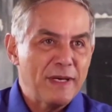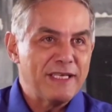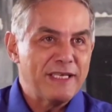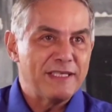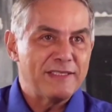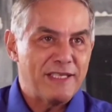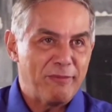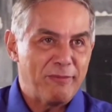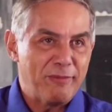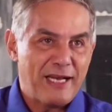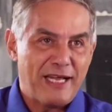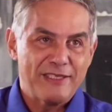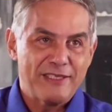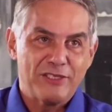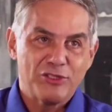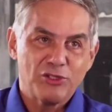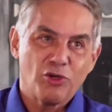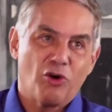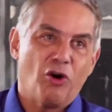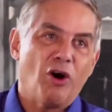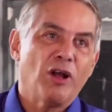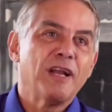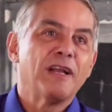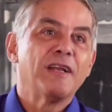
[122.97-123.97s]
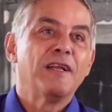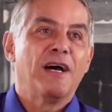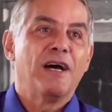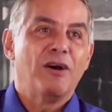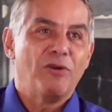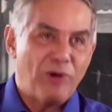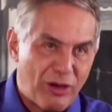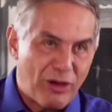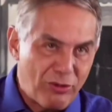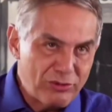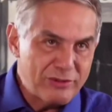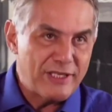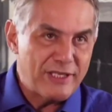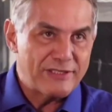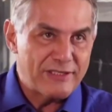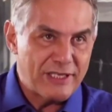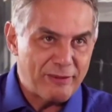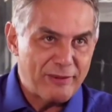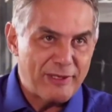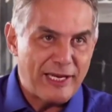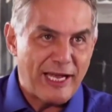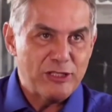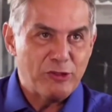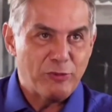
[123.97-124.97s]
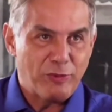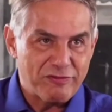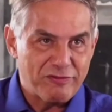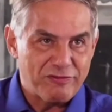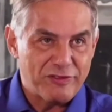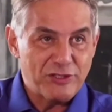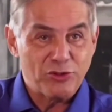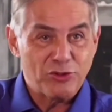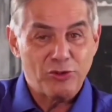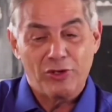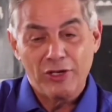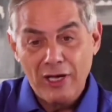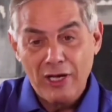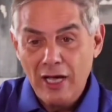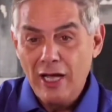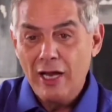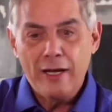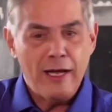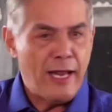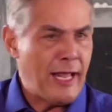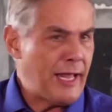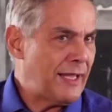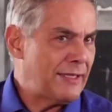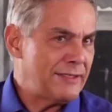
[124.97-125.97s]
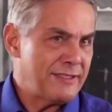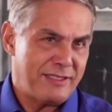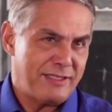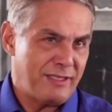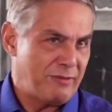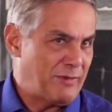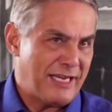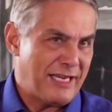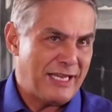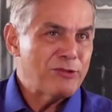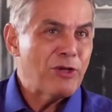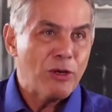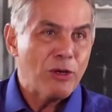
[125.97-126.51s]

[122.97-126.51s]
determinada escola, não a um determinado professor, nem a determinado